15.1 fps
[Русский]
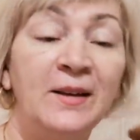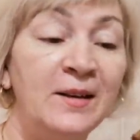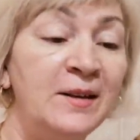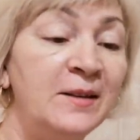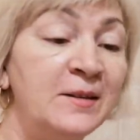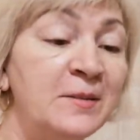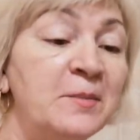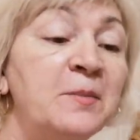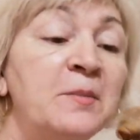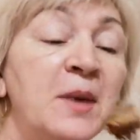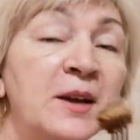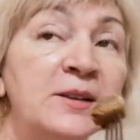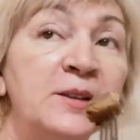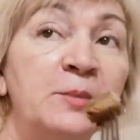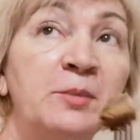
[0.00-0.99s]
и
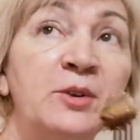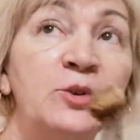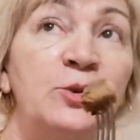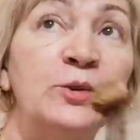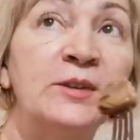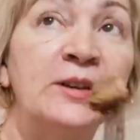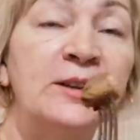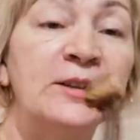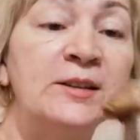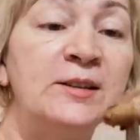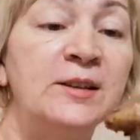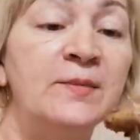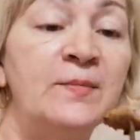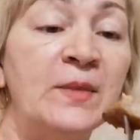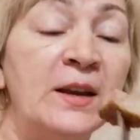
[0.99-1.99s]
мясо по
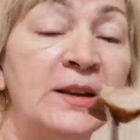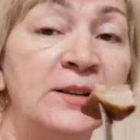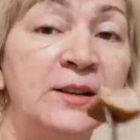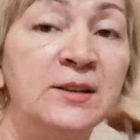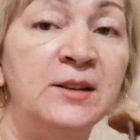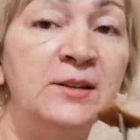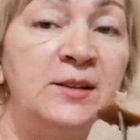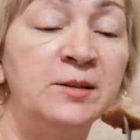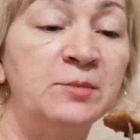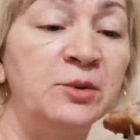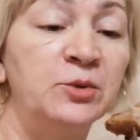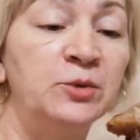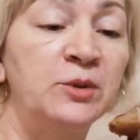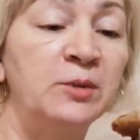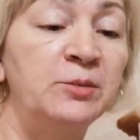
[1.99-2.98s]
жесткости за 10
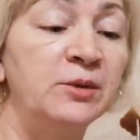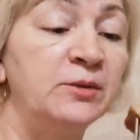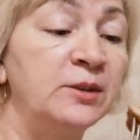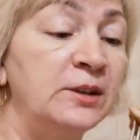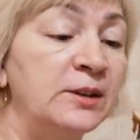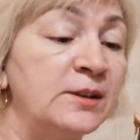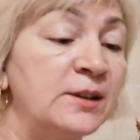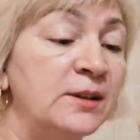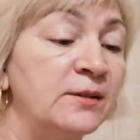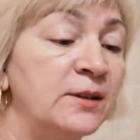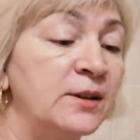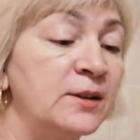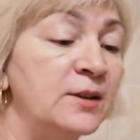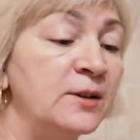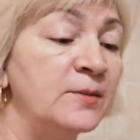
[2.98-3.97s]
минут отбивные на
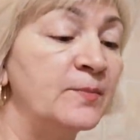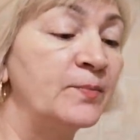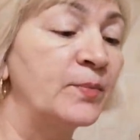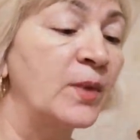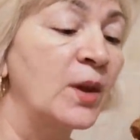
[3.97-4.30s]
сковороде.